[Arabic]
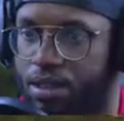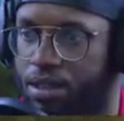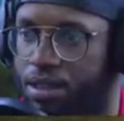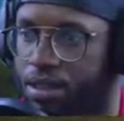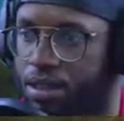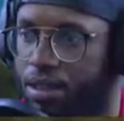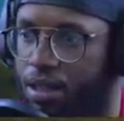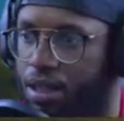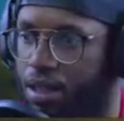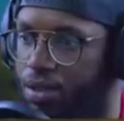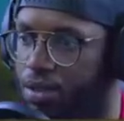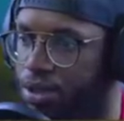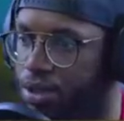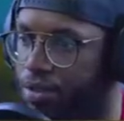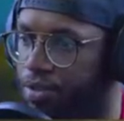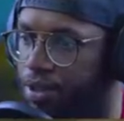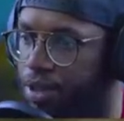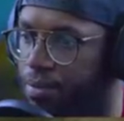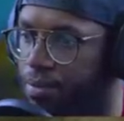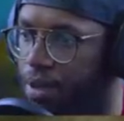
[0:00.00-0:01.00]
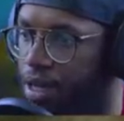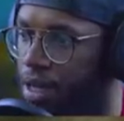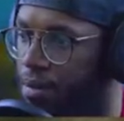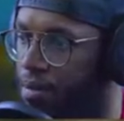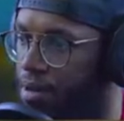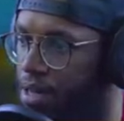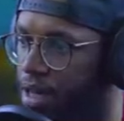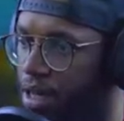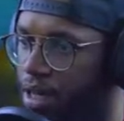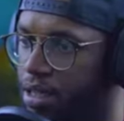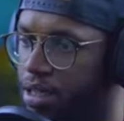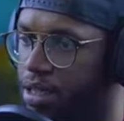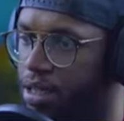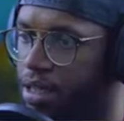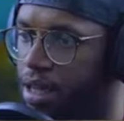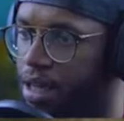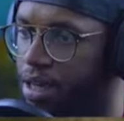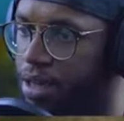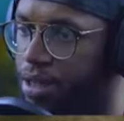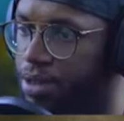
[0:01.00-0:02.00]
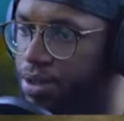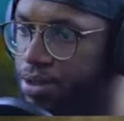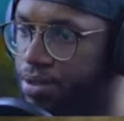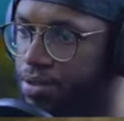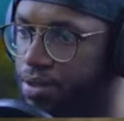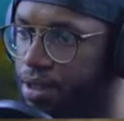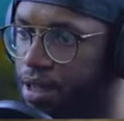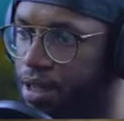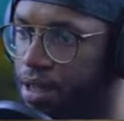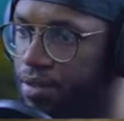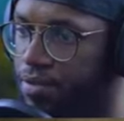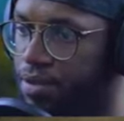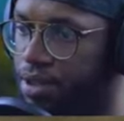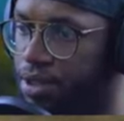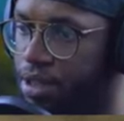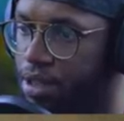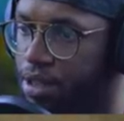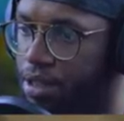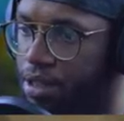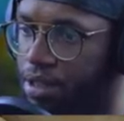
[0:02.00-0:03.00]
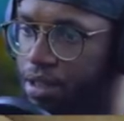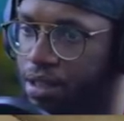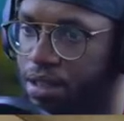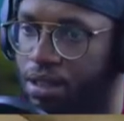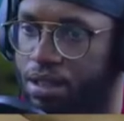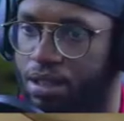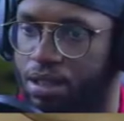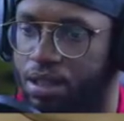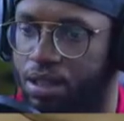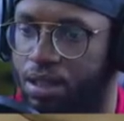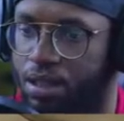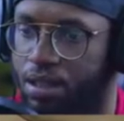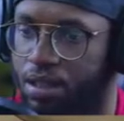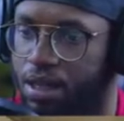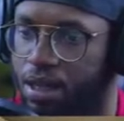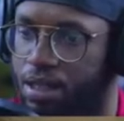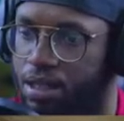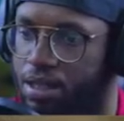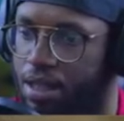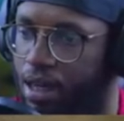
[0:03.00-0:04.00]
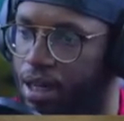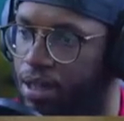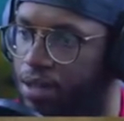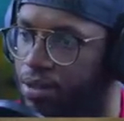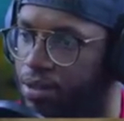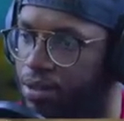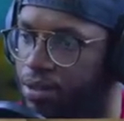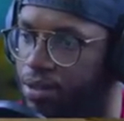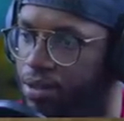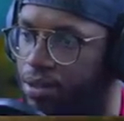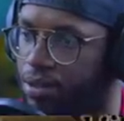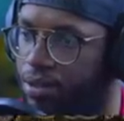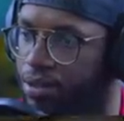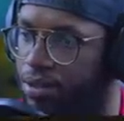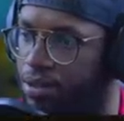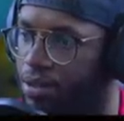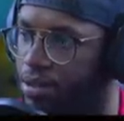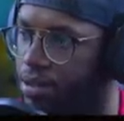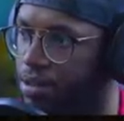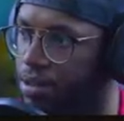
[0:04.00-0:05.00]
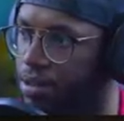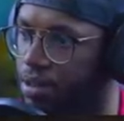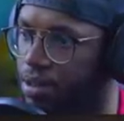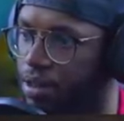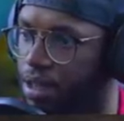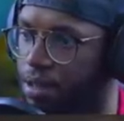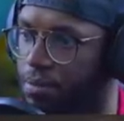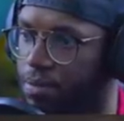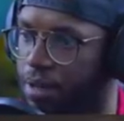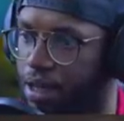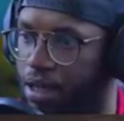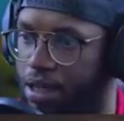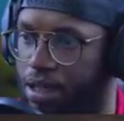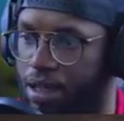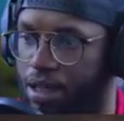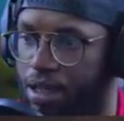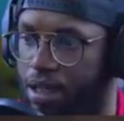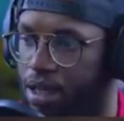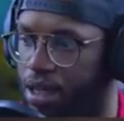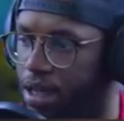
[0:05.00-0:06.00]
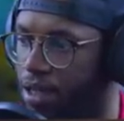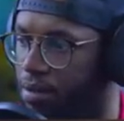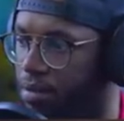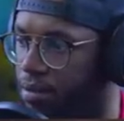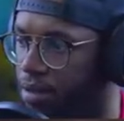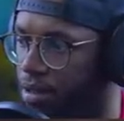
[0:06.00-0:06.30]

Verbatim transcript: خلونا نشوف هذا المكان مثلا خلينا نرجع هنا نشوف إذا كان في شيء هناك يسار نحن لما رحنا كان